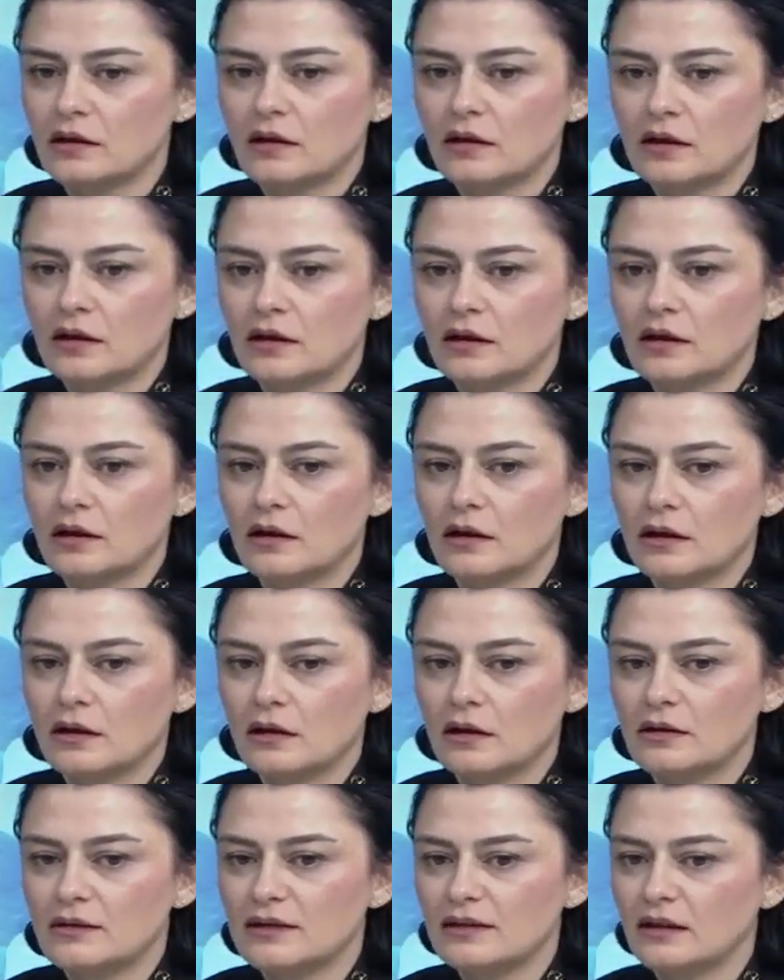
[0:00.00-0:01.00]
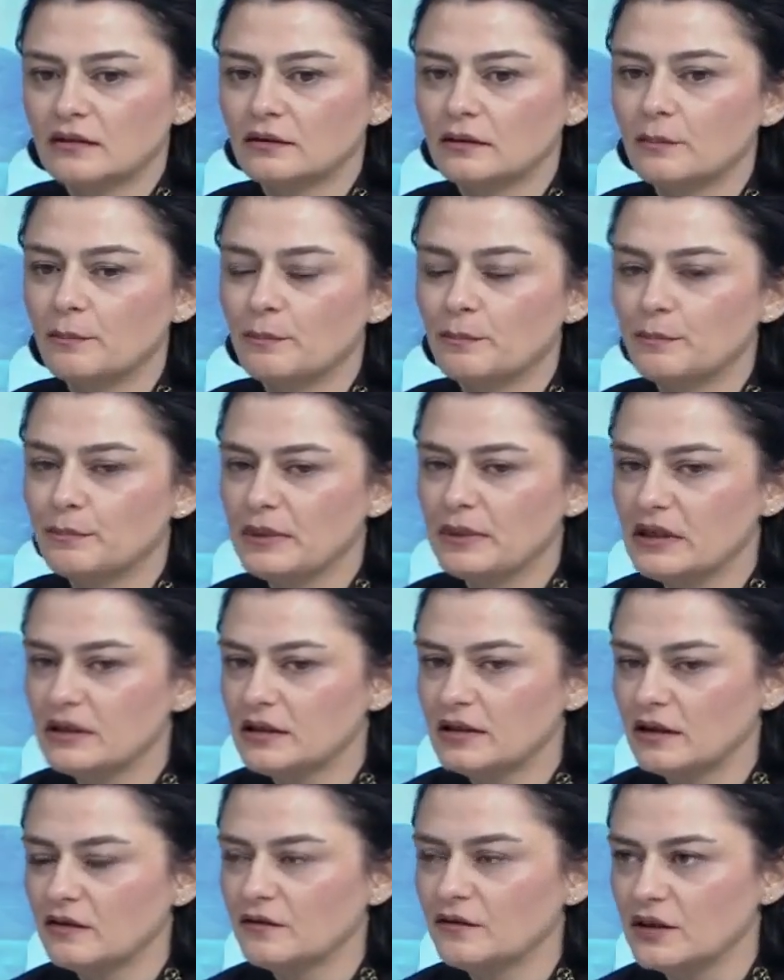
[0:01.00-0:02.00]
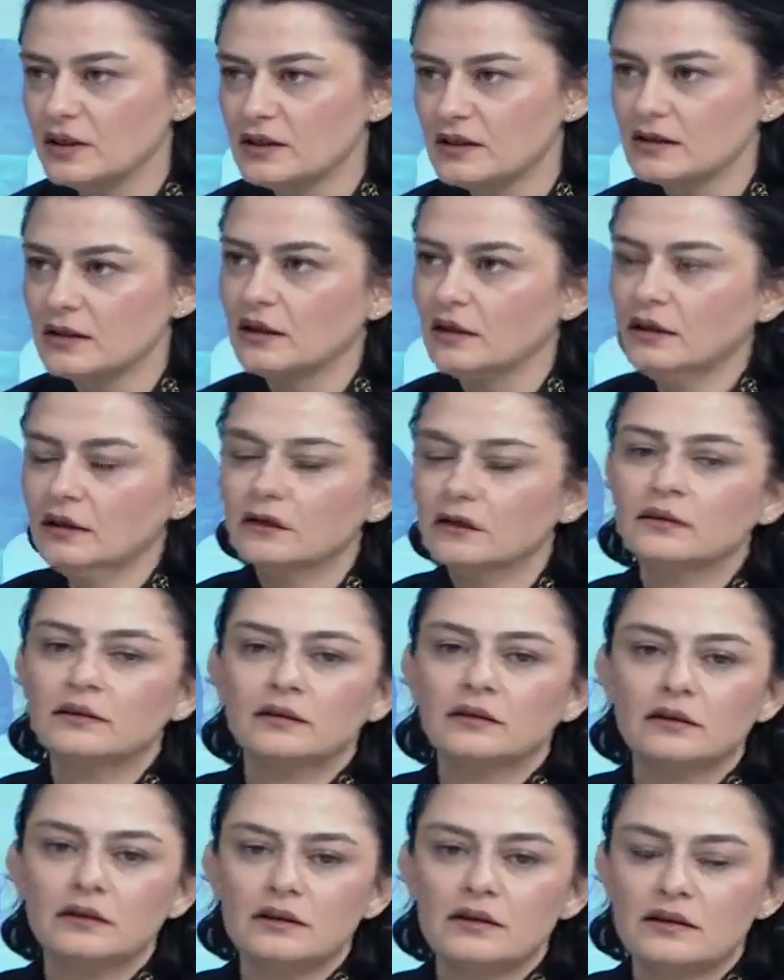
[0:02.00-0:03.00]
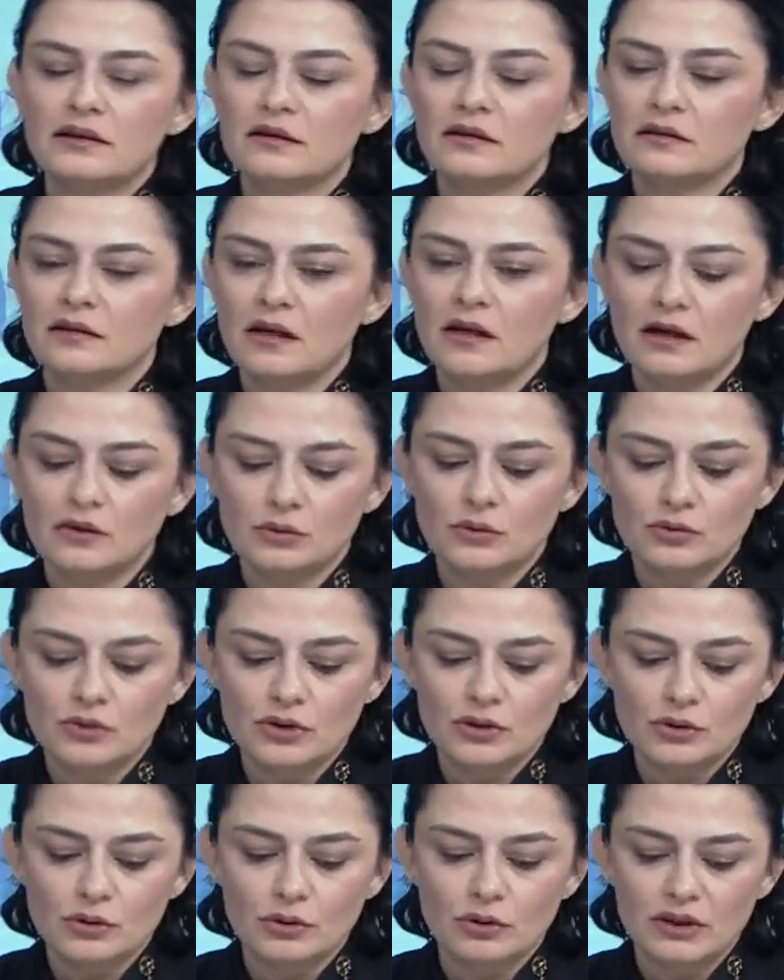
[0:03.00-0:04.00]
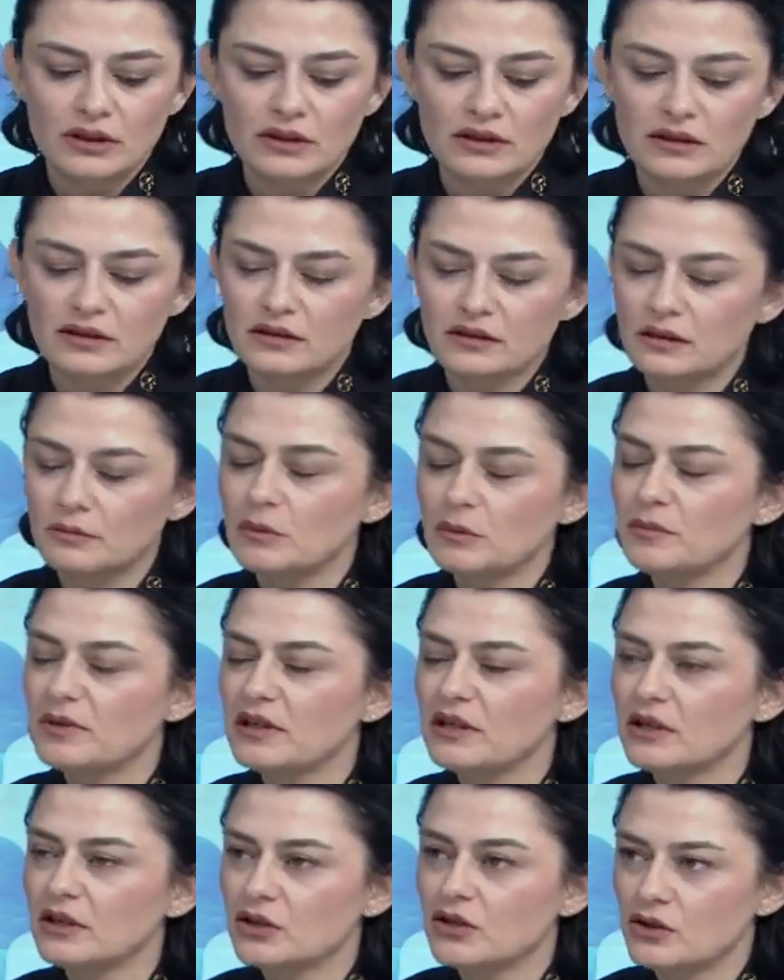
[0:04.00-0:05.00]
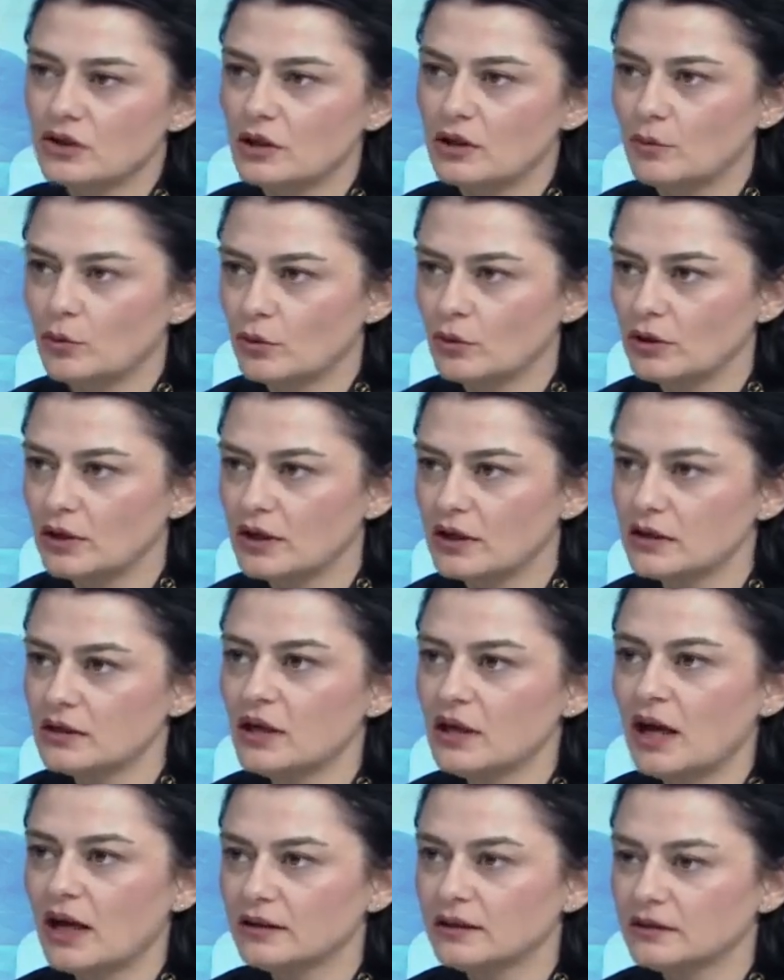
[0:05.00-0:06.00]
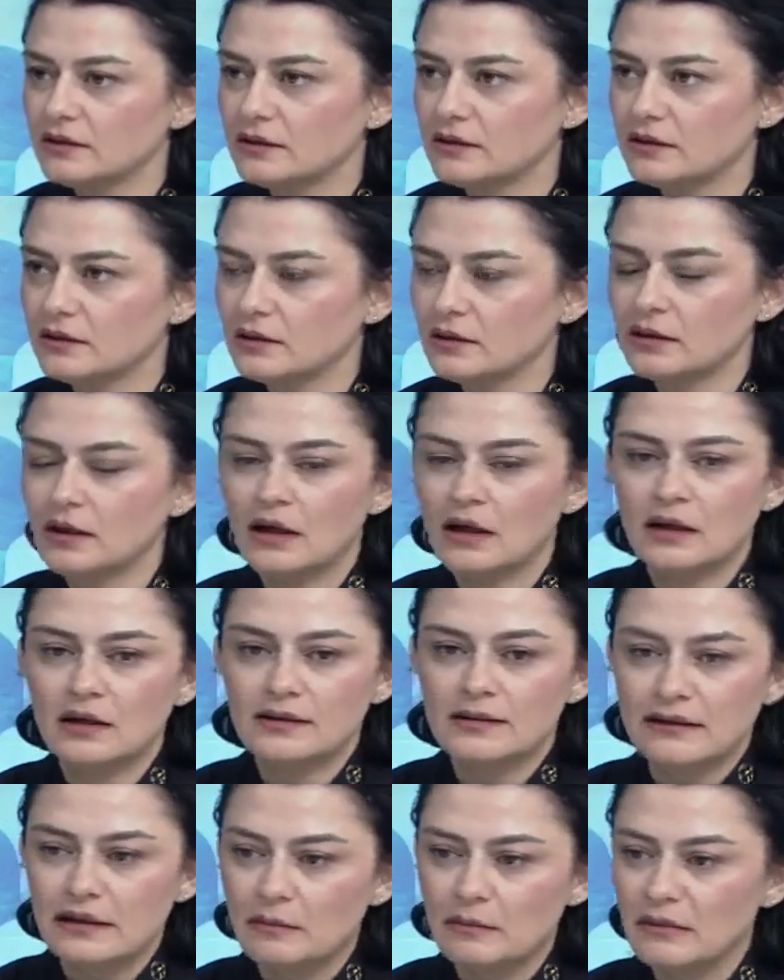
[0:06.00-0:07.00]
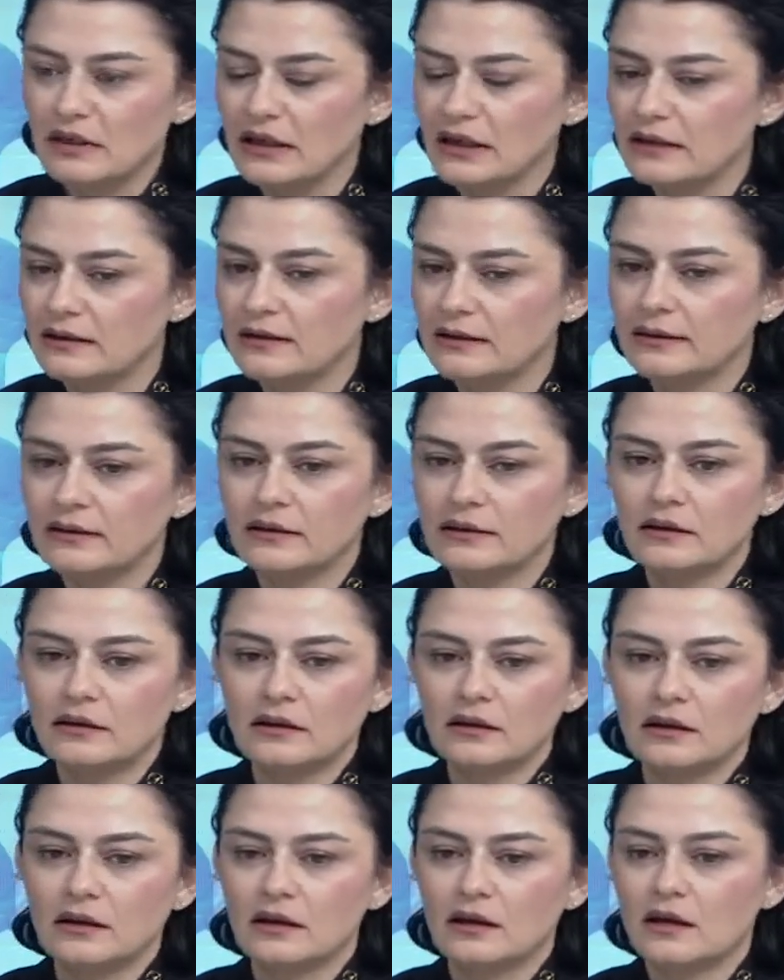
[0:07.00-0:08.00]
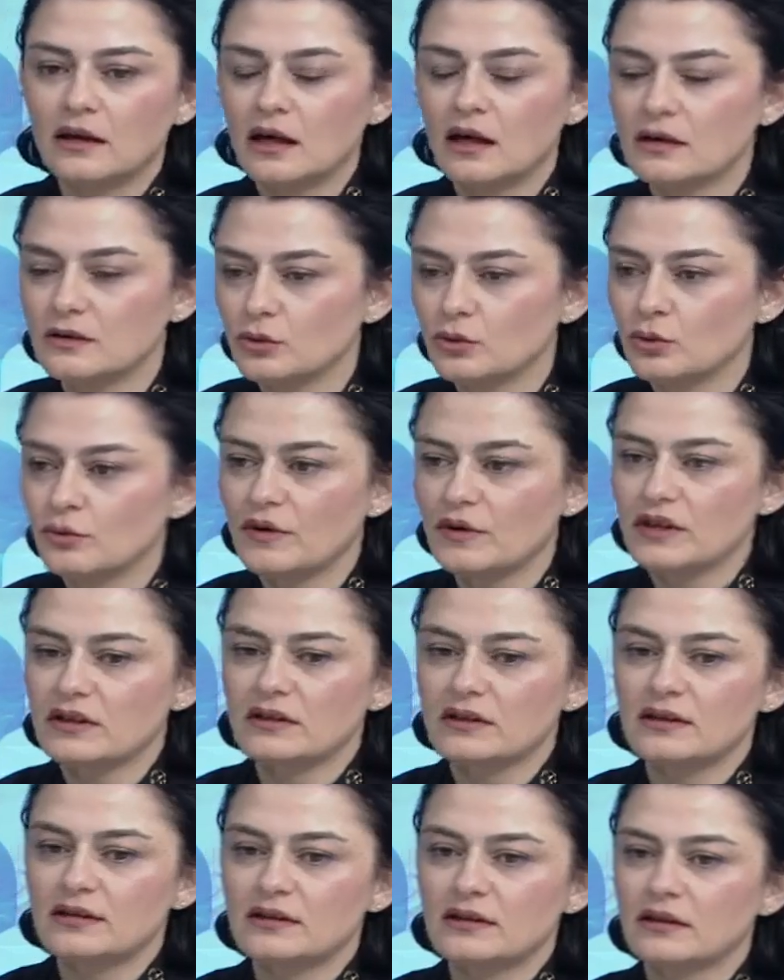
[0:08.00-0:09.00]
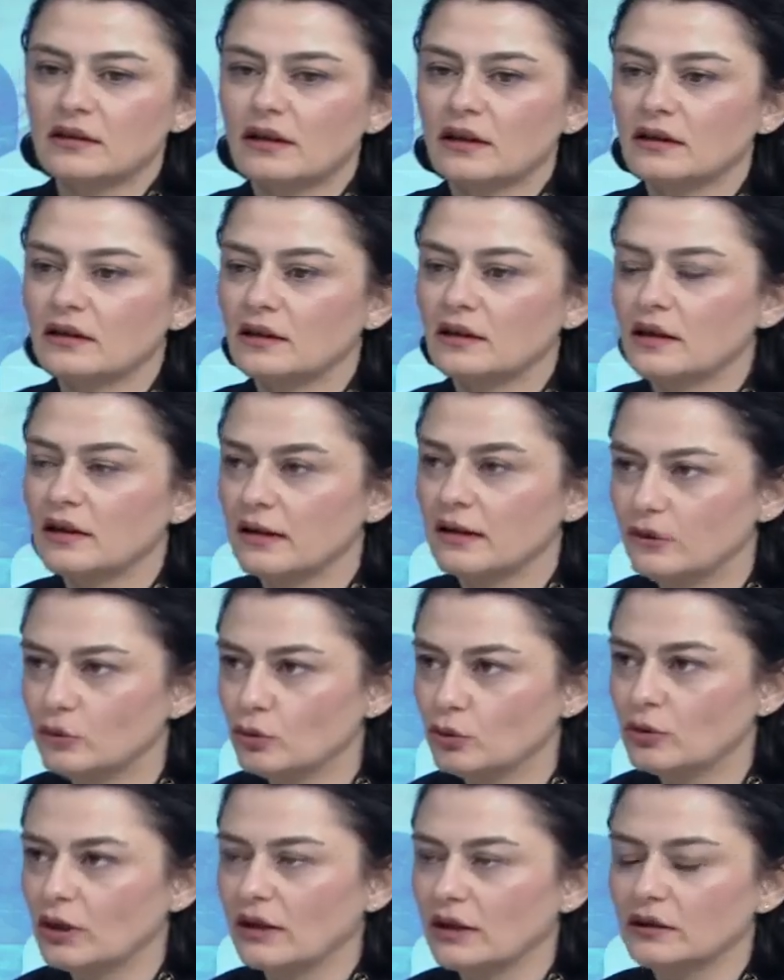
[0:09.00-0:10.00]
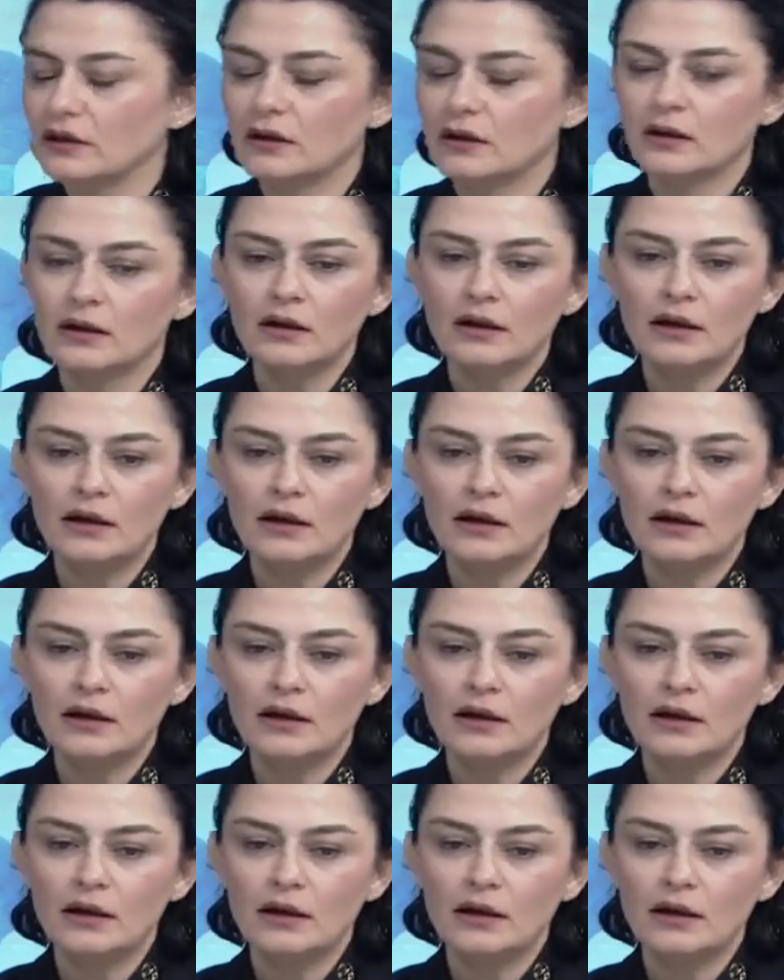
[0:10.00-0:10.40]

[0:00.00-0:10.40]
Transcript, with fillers: e, zaten birden fazla e, sizin de az önce söylediğiniz gibi bilirkişi raporları alındı temin edildi. E, Gazi Üniversitesi'nden de, İTÜ'den de.